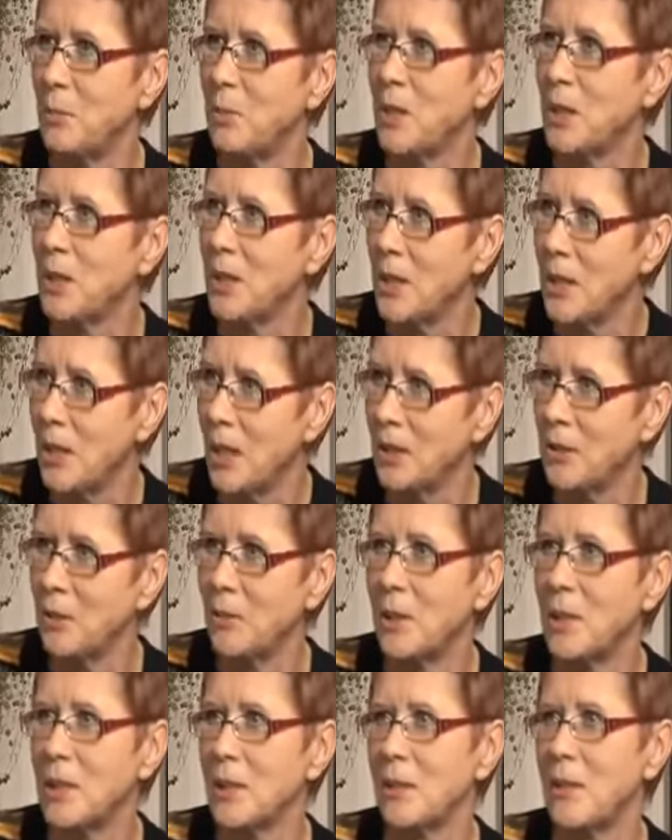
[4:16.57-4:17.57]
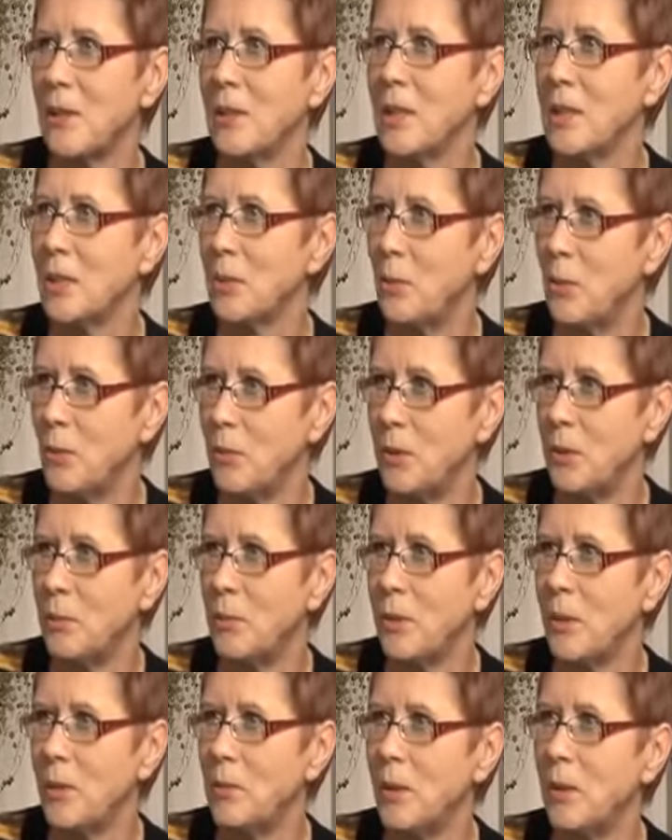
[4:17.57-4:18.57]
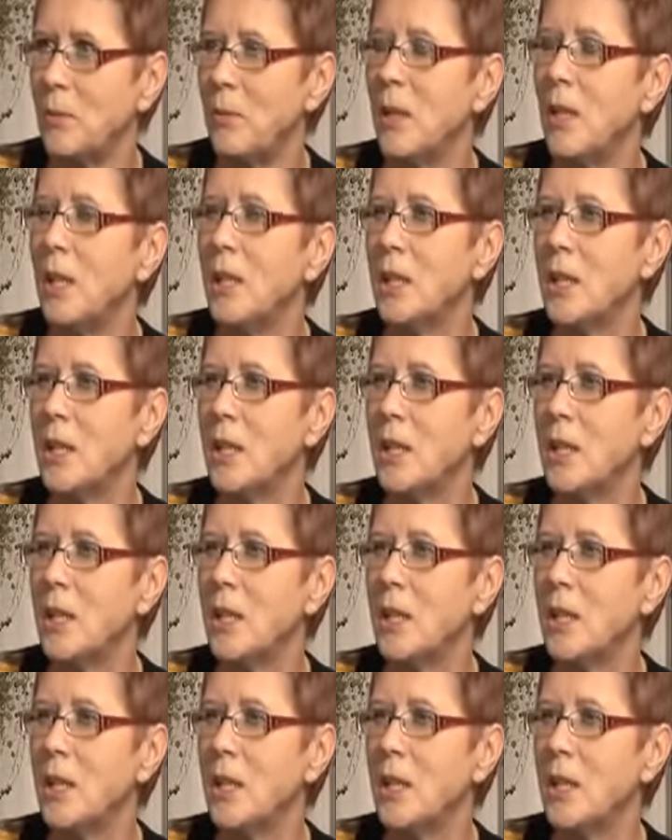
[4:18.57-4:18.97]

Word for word: Przyczyna tu jest, to jest główny problem.